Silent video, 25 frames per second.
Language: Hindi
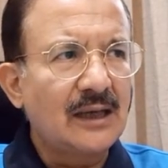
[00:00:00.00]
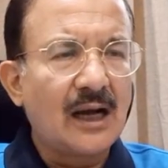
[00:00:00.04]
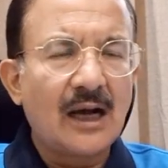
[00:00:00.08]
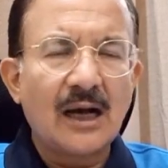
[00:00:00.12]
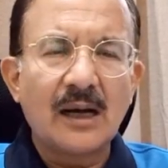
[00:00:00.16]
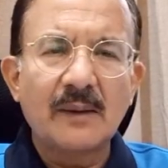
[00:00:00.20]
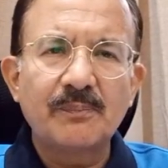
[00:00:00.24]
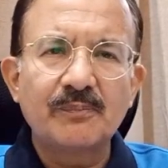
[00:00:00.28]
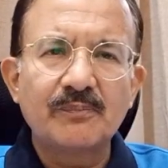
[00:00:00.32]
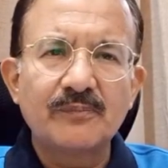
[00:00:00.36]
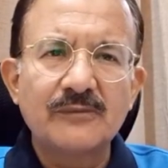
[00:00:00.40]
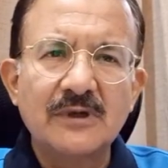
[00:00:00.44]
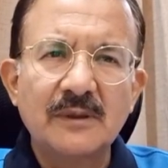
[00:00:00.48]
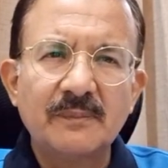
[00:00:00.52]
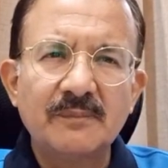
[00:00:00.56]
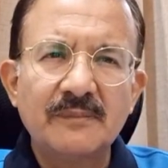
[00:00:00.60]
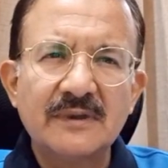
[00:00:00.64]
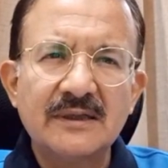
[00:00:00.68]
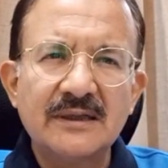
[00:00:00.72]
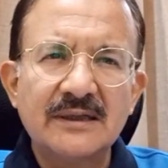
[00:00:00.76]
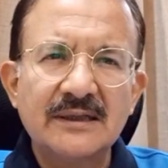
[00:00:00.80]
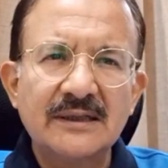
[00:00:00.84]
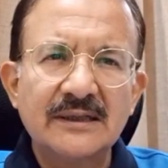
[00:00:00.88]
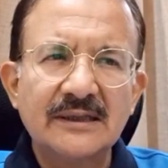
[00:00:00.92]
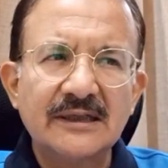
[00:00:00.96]
आप जब
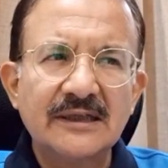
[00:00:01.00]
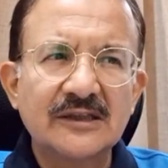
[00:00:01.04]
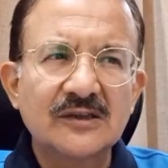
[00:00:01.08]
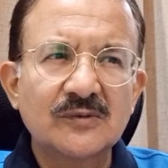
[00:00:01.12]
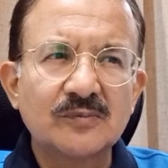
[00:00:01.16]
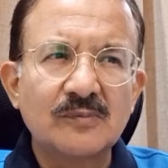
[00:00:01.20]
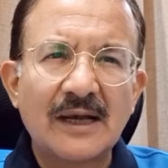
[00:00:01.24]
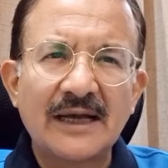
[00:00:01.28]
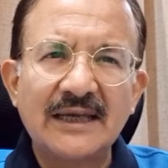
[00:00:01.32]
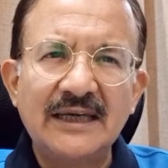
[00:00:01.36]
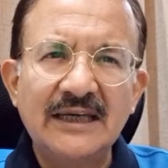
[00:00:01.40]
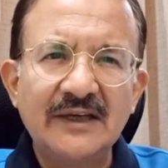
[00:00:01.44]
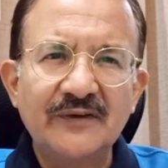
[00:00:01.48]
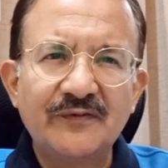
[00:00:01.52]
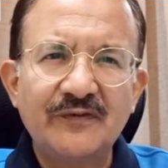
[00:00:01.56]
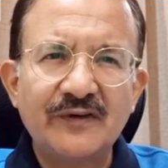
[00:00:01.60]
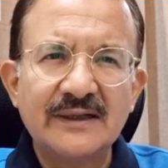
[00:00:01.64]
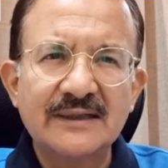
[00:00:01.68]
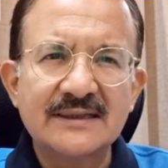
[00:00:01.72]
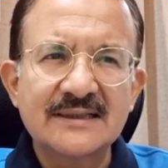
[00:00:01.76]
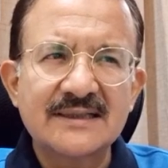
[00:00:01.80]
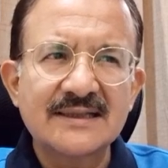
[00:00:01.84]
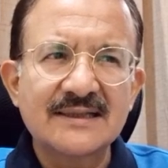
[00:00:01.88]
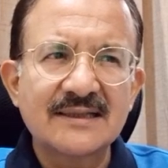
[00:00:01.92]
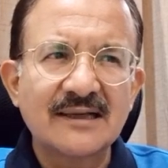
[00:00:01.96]
स्माइलिंग
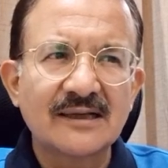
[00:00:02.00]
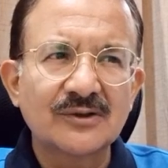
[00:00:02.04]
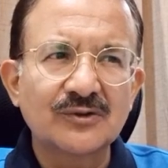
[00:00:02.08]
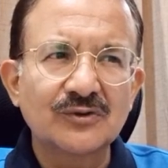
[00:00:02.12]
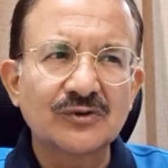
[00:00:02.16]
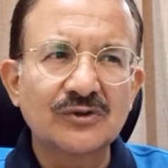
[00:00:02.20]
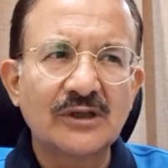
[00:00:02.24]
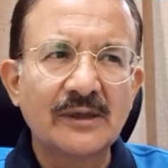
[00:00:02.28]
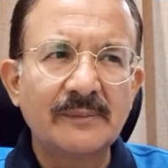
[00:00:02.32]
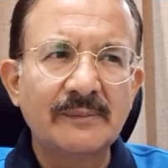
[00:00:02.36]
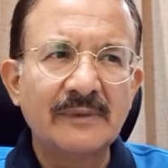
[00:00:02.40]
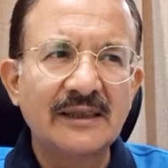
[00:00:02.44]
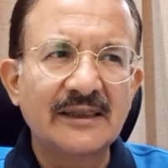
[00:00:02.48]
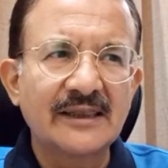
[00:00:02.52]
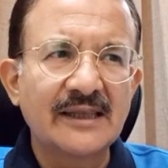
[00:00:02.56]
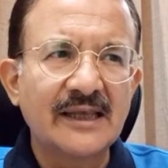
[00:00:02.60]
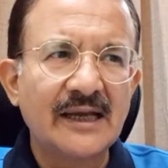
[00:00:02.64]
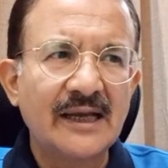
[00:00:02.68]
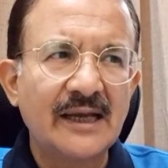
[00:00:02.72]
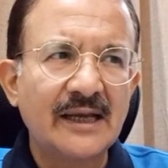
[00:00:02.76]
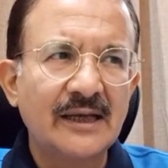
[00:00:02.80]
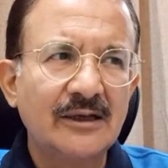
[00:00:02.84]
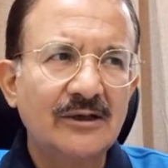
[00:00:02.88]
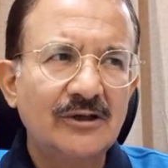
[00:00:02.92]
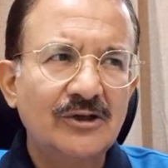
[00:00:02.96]
फेस के साथ उससे मिलते
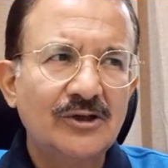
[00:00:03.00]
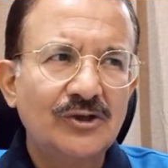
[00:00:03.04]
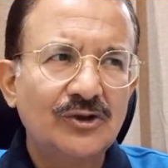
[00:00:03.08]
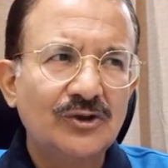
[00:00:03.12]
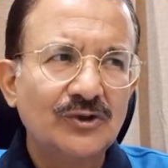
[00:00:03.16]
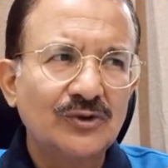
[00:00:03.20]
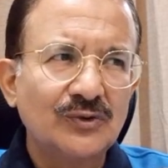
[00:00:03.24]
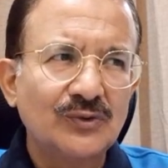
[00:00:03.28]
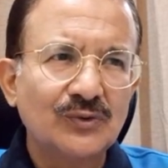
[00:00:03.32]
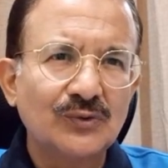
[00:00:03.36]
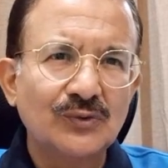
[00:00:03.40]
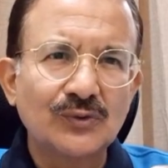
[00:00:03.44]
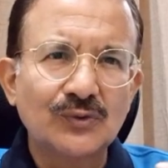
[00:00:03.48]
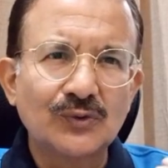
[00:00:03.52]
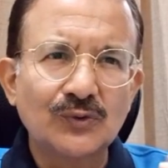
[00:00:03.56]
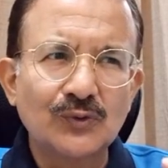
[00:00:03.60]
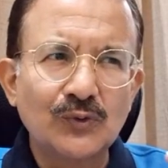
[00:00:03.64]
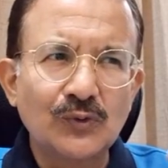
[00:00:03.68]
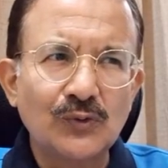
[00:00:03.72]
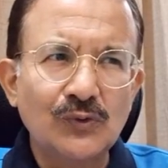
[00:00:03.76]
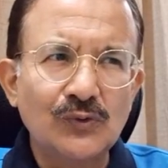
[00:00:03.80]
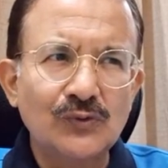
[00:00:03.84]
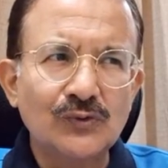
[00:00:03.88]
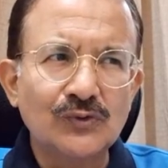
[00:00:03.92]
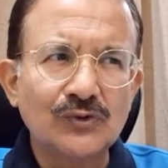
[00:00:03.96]
हैं
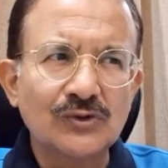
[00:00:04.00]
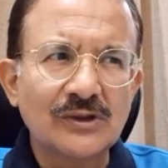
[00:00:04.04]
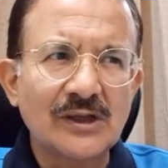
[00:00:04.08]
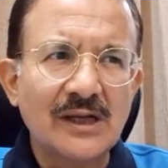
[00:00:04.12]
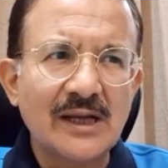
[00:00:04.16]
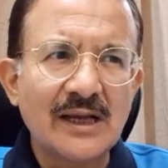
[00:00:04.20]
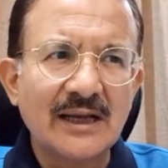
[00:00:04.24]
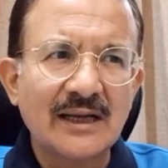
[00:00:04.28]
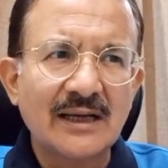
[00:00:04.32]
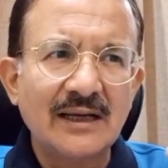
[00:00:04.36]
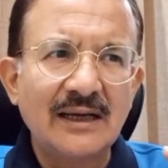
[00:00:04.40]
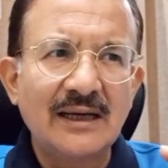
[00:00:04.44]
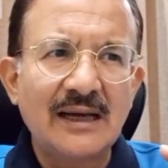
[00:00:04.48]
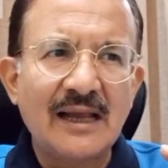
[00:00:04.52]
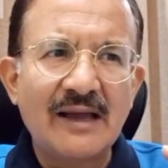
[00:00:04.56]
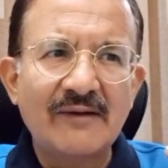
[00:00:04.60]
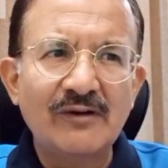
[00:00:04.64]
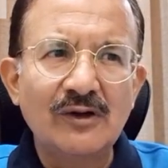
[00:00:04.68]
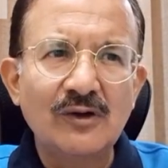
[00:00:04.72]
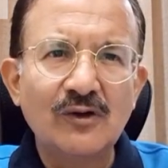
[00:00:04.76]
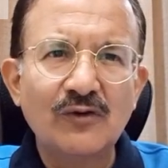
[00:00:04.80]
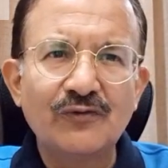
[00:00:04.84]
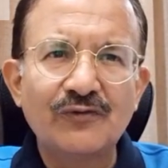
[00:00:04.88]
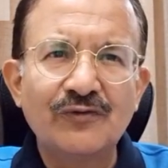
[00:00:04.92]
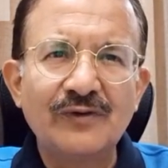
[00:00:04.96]
तो उसका एक
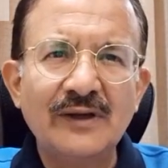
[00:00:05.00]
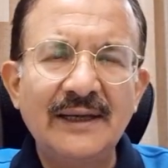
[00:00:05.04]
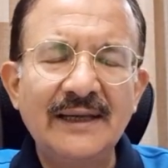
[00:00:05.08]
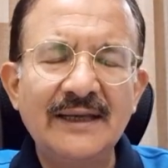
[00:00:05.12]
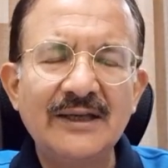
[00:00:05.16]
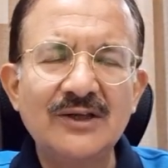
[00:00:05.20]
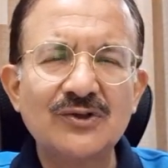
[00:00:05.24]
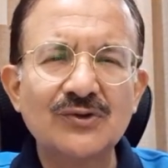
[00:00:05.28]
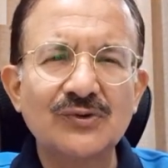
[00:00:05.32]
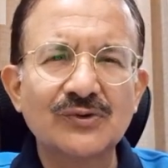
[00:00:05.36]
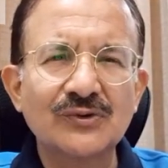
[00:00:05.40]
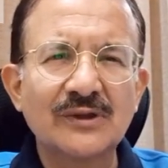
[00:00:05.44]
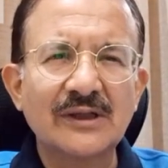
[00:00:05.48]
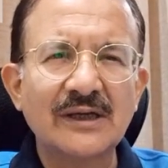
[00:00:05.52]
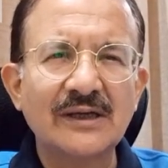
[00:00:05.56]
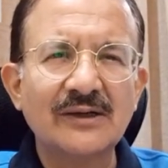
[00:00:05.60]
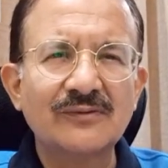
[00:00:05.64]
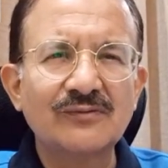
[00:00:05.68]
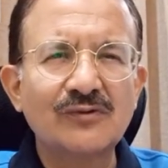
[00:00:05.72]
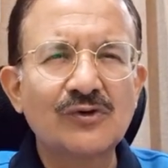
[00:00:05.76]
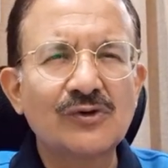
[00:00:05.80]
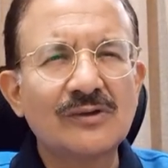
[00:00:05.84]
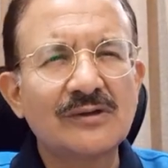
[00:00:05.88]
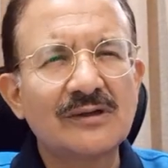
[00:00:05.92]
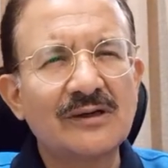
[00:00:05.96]
लेवल ऑफ फीलिंग जो होता है
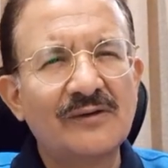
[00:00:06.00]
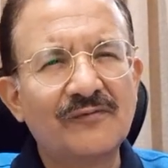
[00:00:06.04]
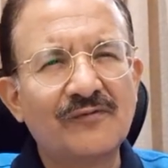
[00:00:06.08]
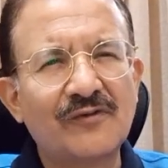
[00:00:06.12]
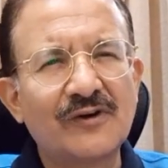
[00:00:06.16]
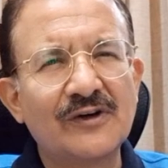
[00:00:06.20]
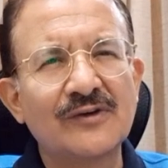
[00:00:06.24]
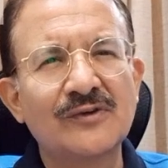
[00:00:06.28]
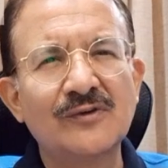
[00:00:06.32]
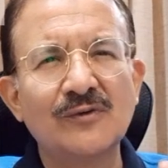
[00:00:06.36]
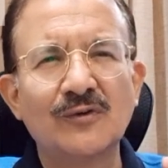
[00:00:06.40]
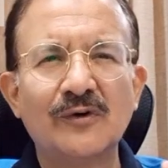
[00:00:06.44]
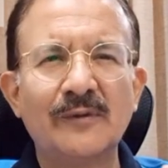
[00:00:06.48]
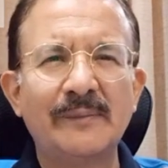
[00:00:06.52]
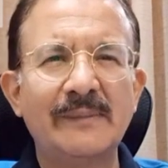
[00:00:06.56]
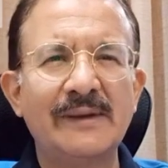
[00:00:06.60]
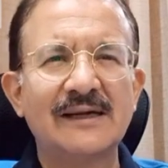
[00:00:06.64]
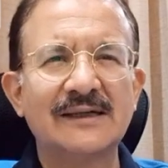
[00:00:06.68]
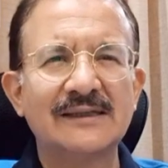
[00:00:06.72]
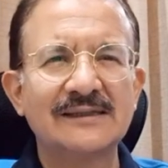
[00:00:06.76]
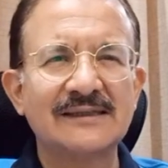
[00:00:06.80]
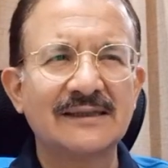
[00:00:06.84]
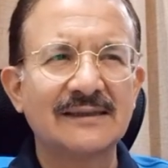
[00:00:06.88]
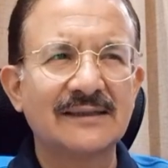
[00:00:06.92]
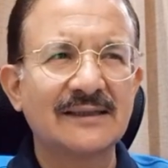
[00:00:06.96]
वो कंफर्ट जोन में आ
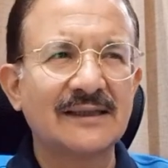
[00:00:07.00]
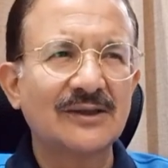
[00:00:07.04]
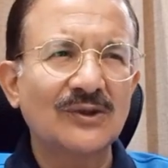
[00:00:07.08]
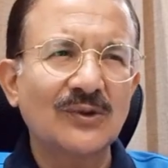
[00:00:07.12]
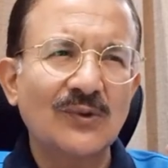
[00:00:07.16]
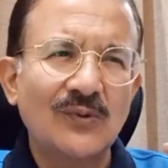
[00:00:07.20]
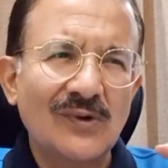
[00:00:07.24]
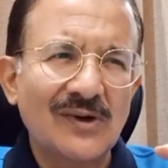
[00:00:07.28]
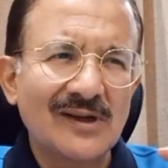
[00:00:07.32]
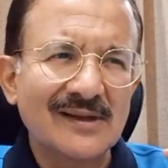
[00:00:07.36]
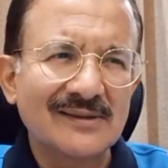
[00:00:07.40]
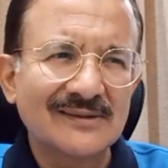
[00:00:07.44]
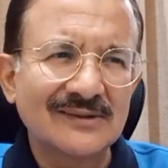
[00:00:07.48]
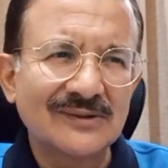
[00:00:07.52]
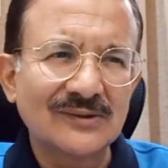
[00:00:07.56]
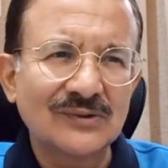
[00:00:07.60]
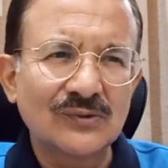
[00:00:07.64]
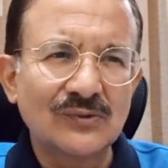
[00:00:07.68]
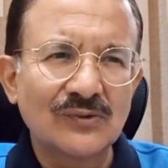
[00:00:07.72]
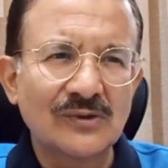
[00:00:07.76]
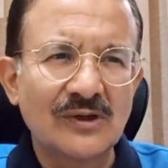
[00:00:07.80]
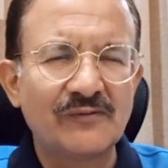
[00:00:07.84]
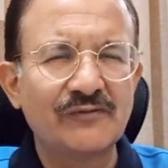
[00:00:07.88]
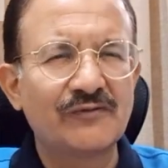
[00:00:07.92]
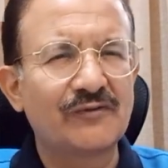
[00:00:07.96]
जाता है थोड़ा सा उसको
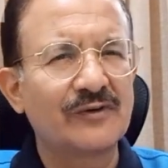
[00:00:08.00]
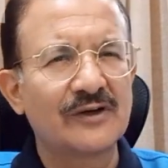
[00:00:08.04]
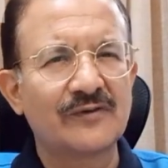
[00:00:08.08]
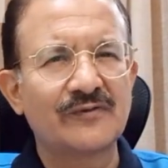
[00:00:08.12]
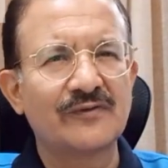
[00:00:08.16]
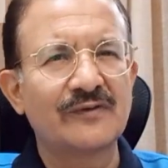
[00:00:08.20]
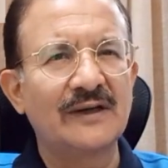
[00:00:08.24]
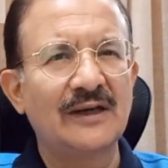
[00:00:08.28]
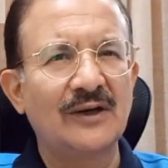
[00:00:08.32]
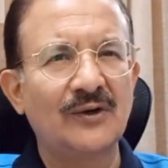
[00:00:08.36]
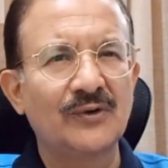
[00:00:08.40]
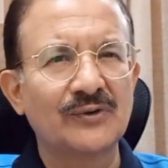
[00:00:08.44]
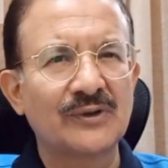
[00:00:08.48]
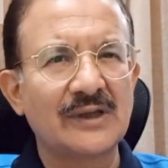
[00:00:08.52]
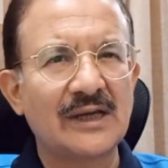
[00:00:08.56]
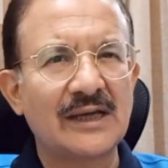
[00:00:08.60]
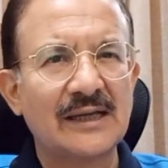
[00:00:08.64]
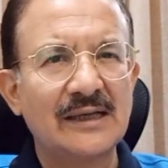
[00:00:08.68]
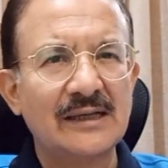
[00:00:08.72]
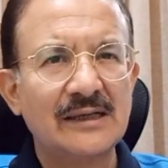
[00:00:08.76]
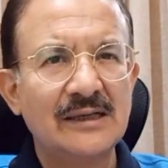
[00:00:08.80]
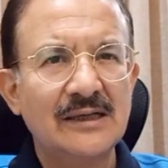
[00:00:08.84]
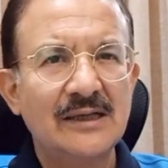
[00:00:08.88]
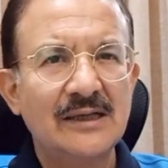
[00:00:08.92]
कंफर्ट फील होता है